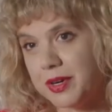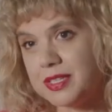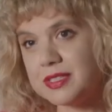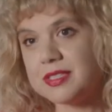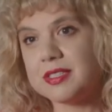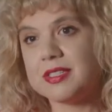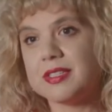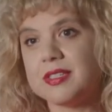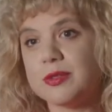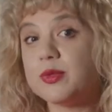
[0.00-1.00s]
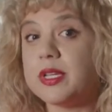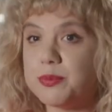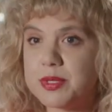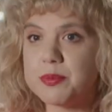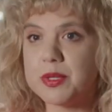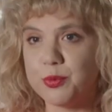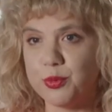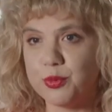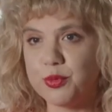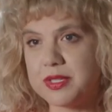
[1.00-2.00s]
var. E, kuzenim bizimle
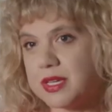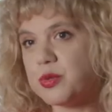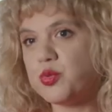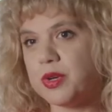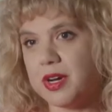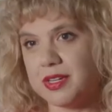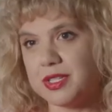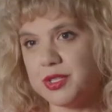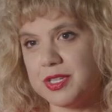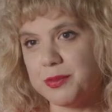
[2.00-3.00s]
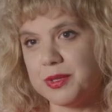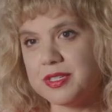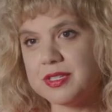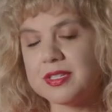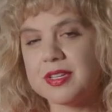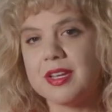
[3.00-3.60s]
büyüdü. Esasında üç kardeş diyebiliriz.